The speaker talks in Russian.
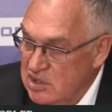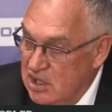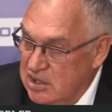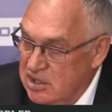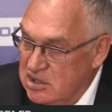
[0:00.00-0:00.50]

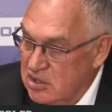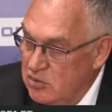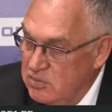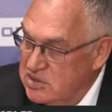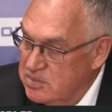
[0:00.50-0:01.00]
какая-то
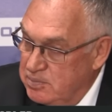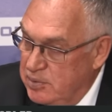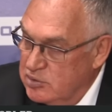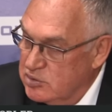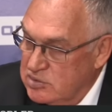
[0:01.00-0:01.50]
робость,
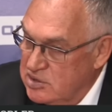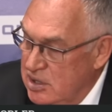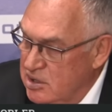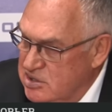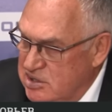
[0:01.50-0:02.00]
плюс
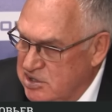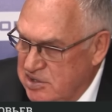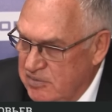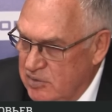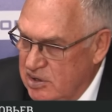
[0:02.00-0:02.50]
усталость, с
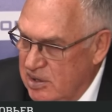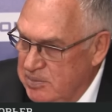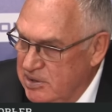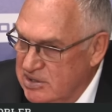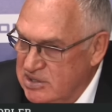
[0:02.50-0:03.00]
чего
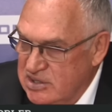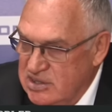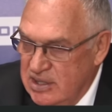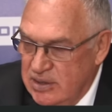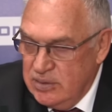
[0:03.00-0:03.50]
накопилось, не
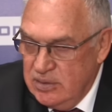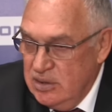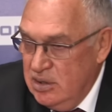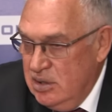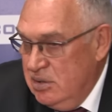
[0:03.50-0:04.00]
знаю.
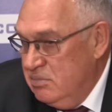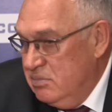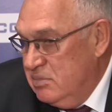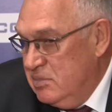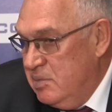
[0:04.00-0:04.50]

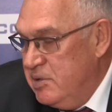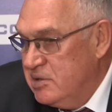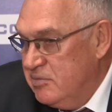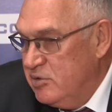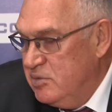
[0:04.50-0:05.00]

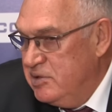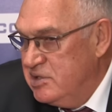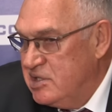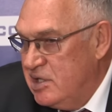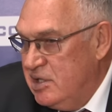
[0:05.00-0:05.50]
Ребята вроде бы и
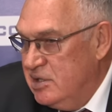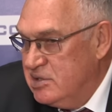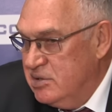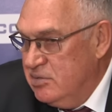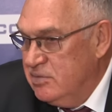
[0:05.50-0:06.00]

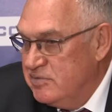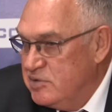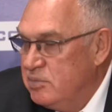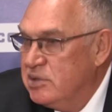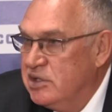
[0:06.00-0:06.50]
старались, но
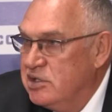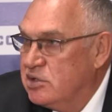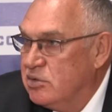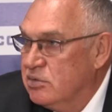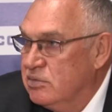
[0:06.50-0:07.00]
все было не
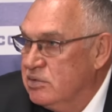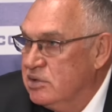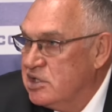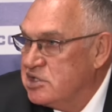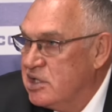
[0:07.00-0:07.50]
то.
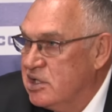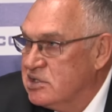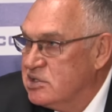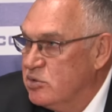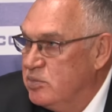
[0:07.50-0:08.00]
На шаг
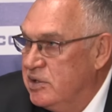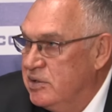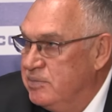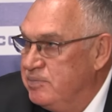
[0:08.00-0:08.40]
отступали.